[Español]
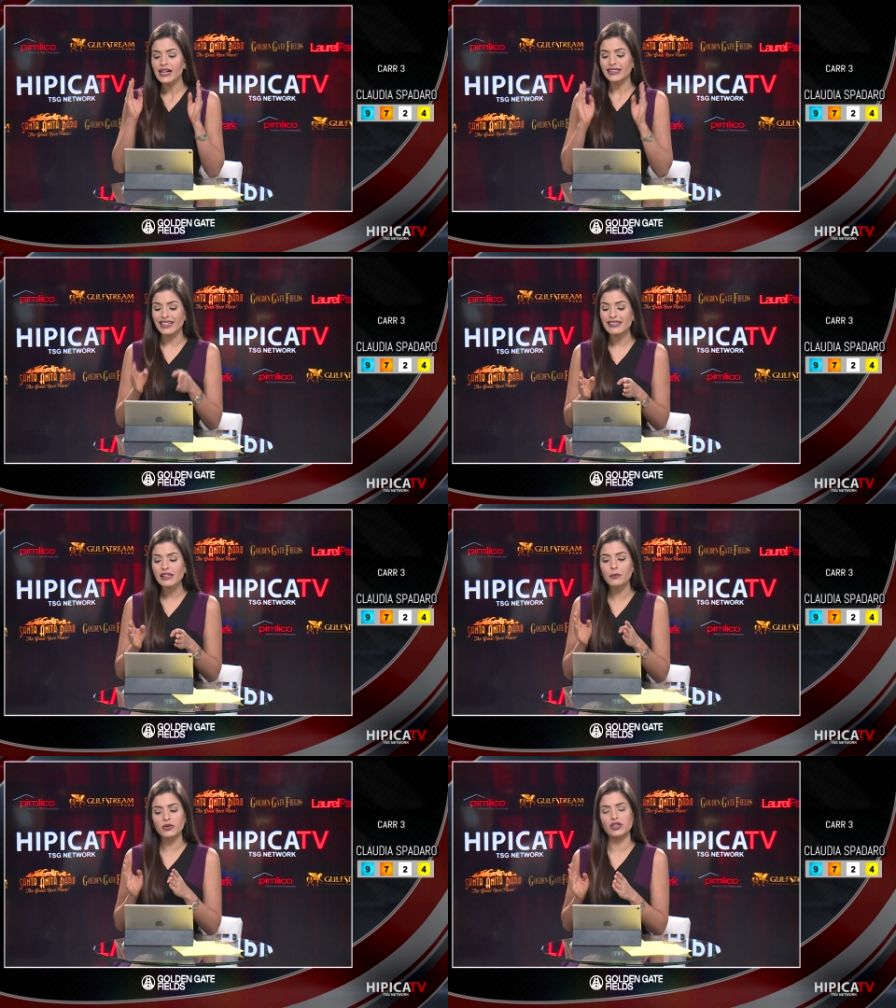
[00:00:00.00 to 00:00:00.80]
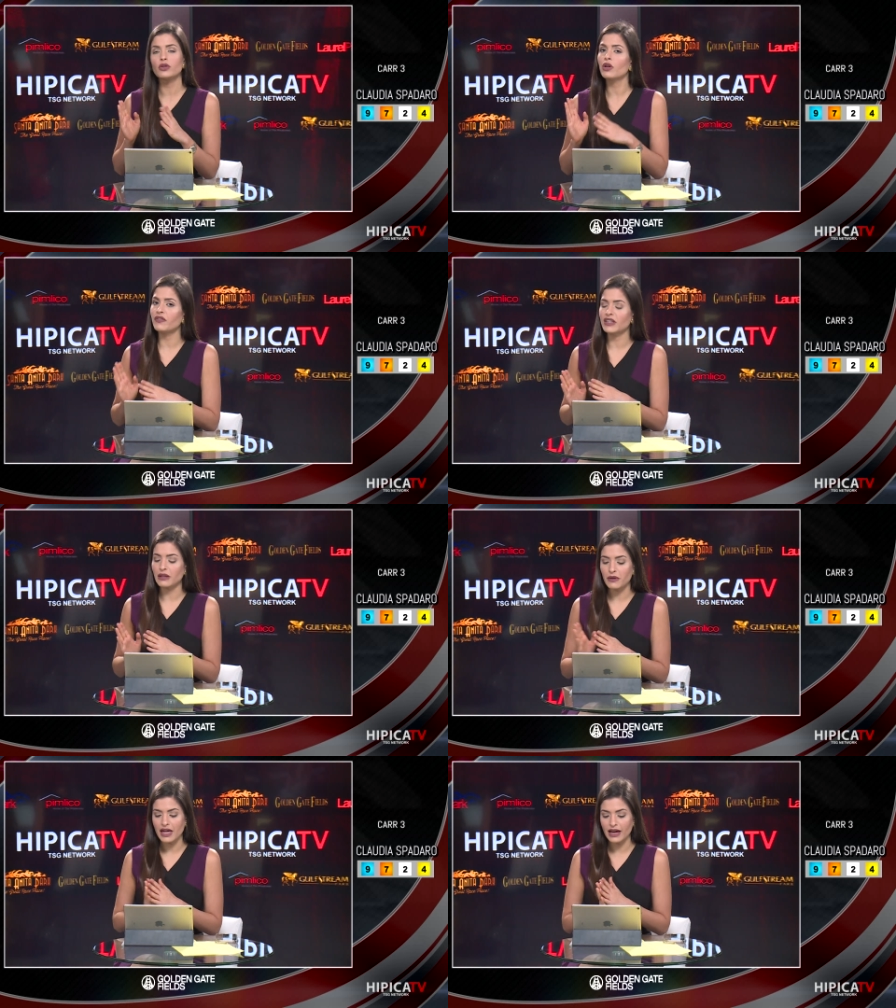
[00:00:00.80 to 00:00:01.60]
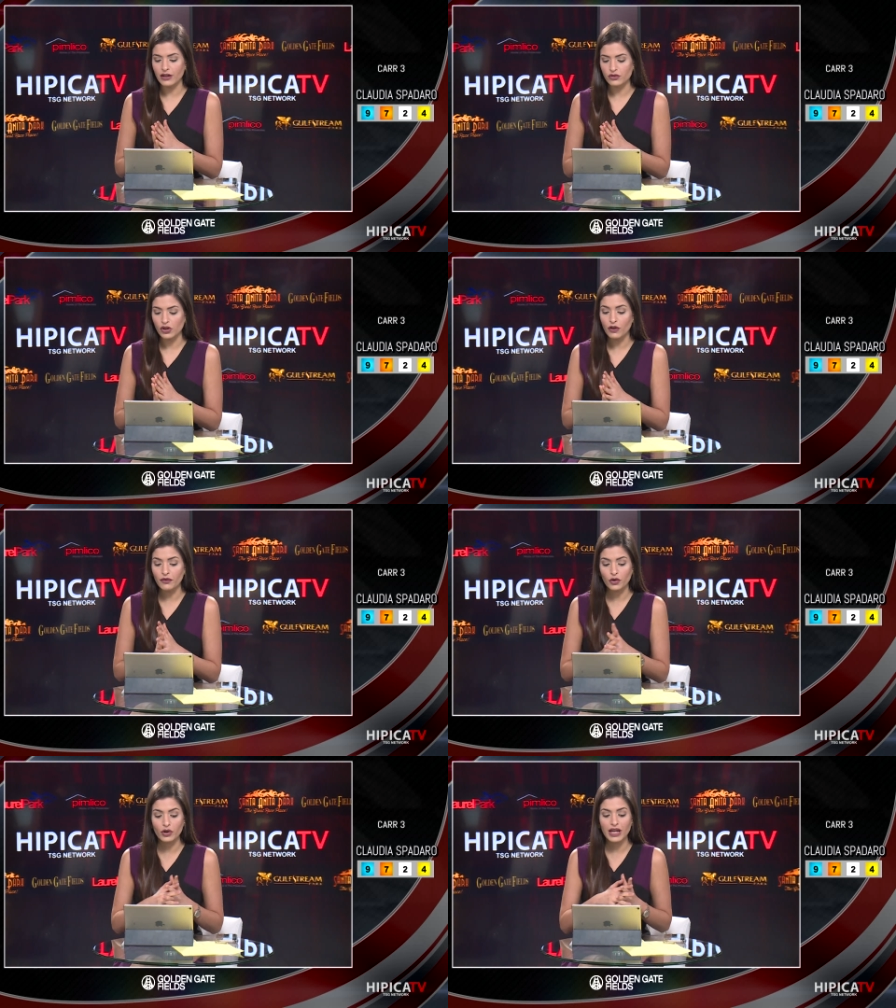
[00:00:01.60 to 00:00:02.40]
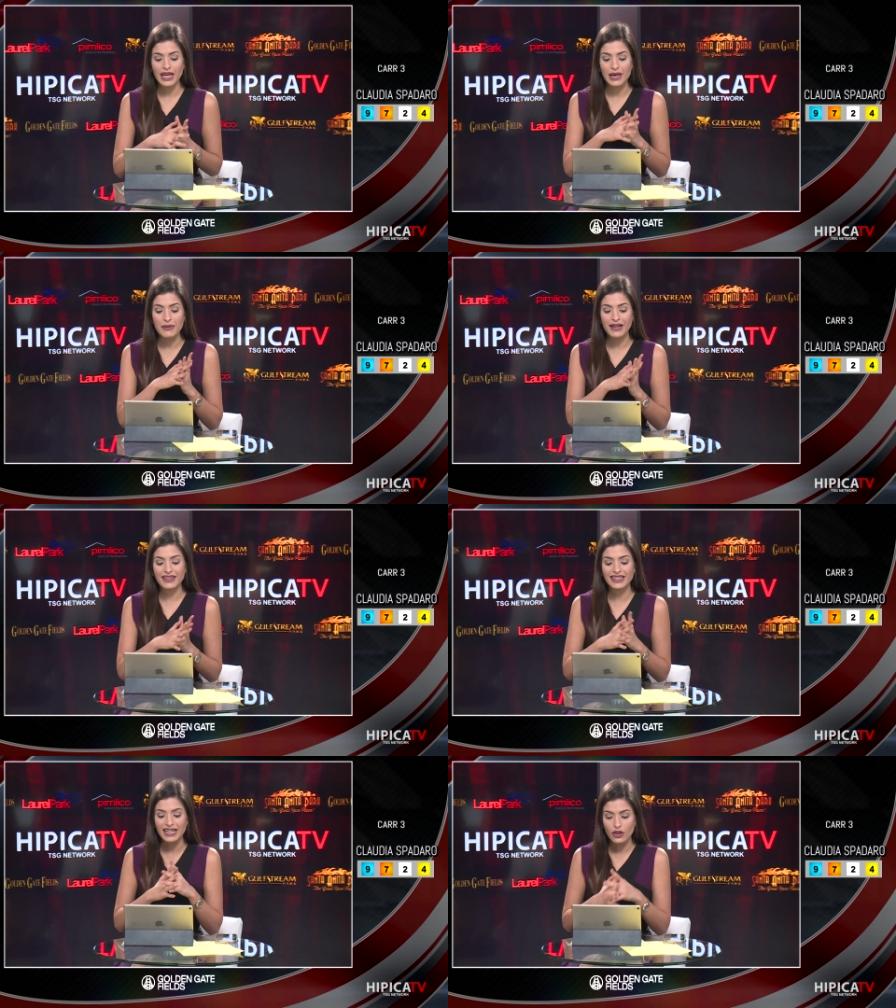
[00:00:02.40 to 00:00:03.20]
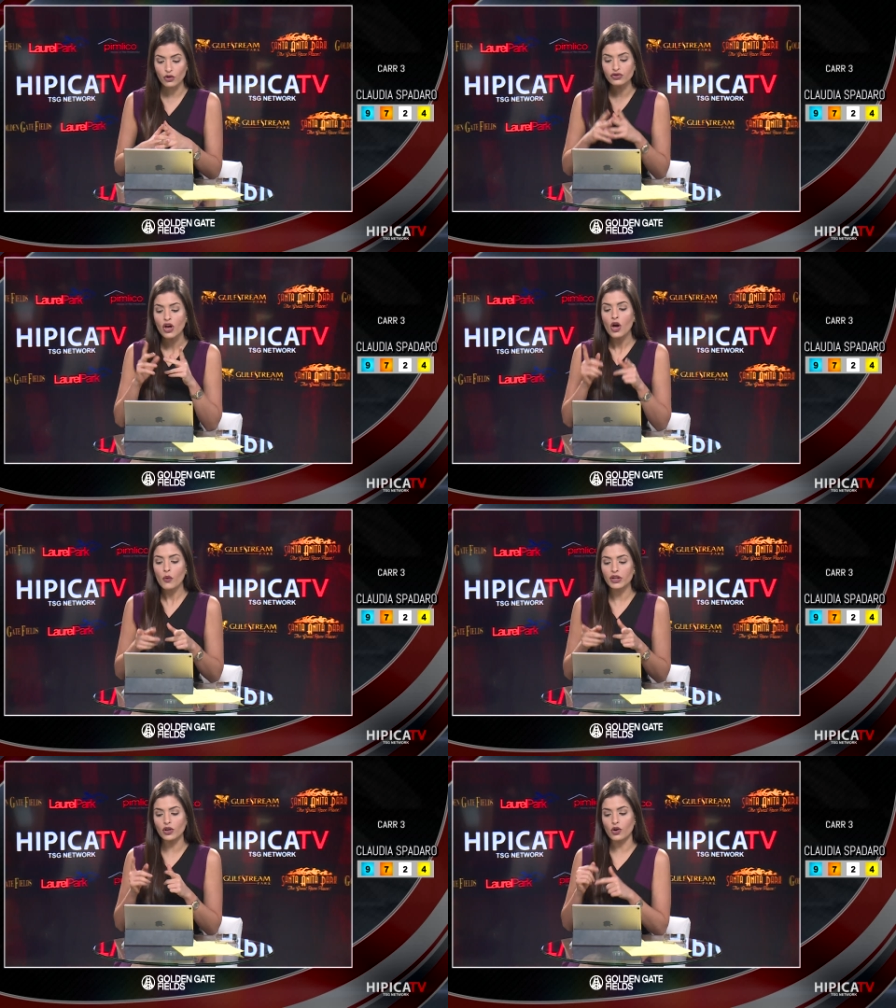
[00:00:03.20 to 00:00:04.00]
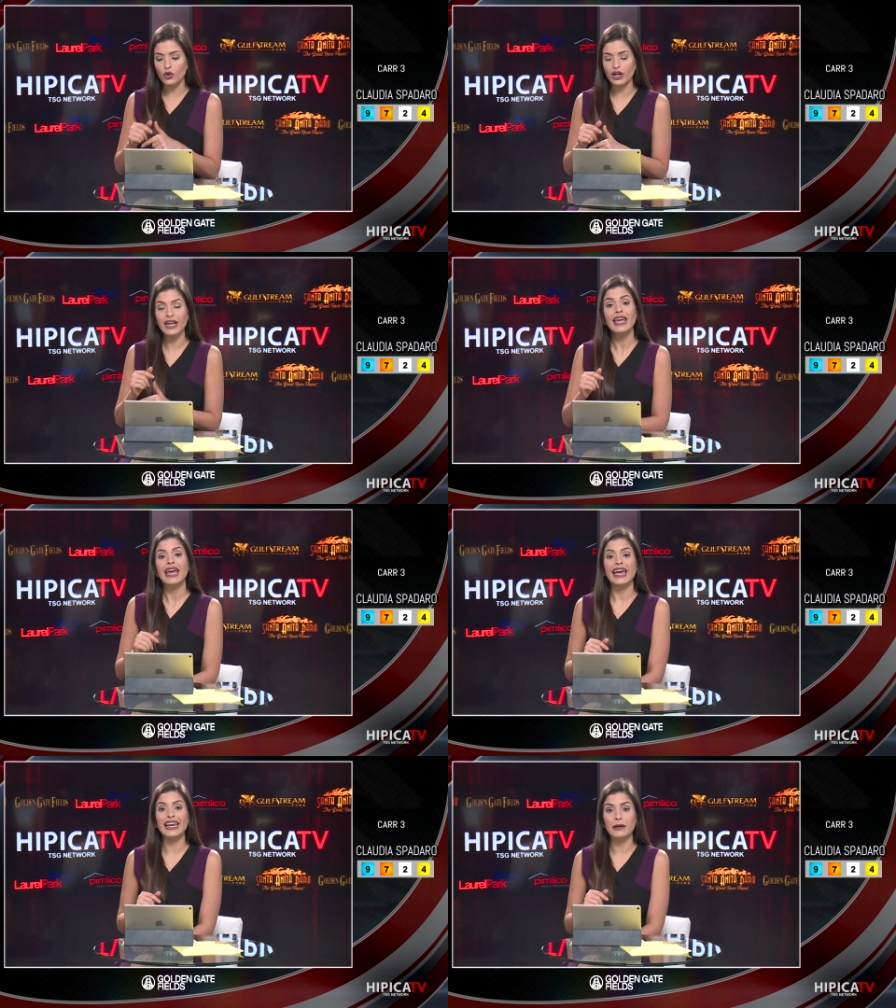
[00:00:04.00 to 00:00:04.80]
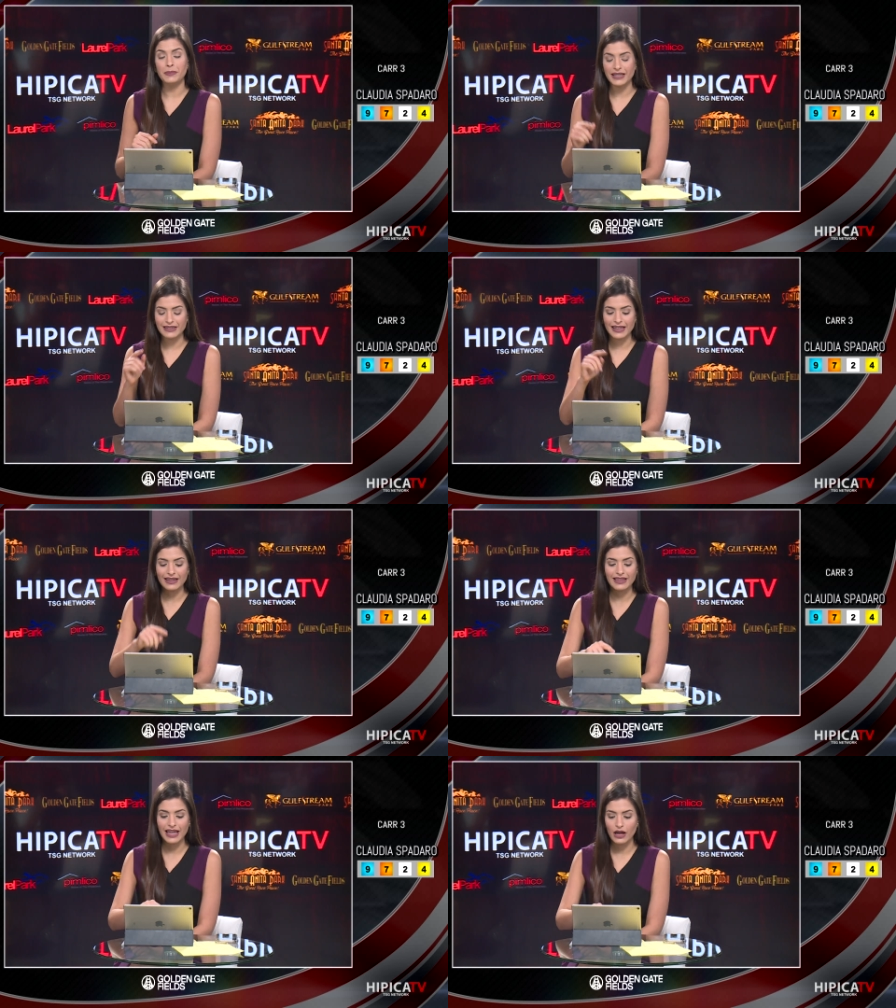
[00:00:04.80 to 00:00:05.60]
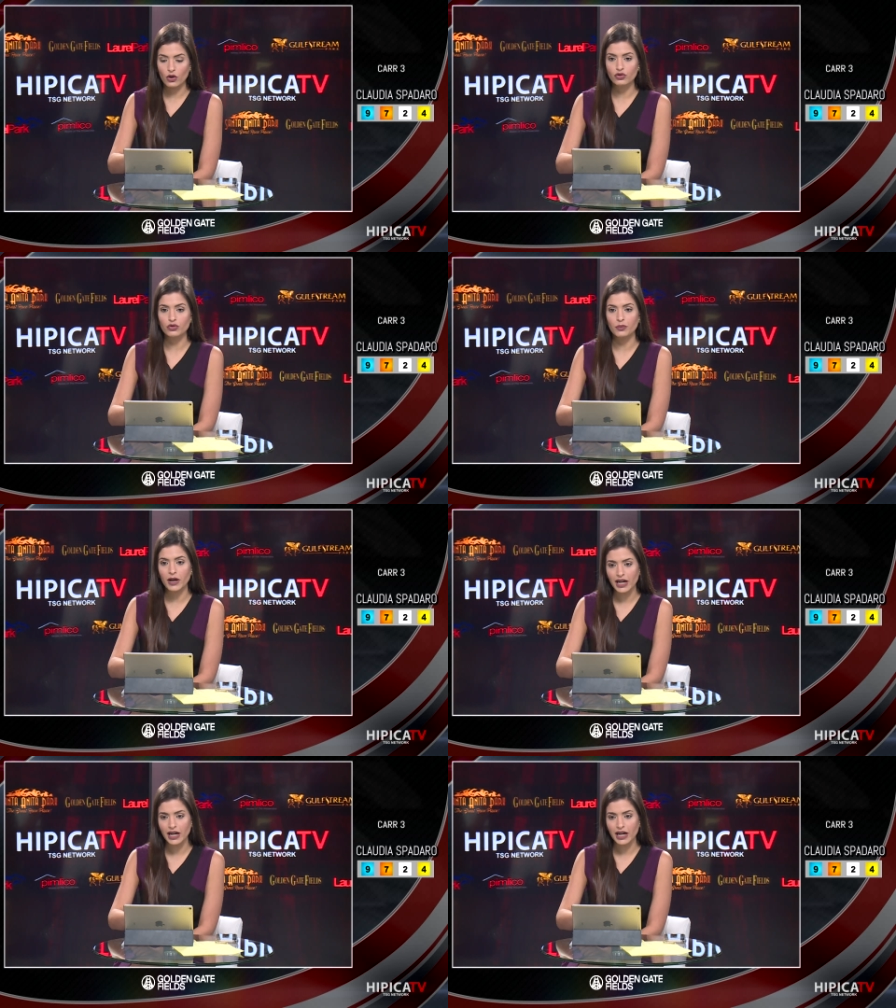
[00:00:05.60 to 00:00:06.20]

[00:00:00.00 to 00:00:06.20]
tiene 100% de efectividad en los 5 furlones y va de 3-2 cuando corre en la pista de Gosling Park,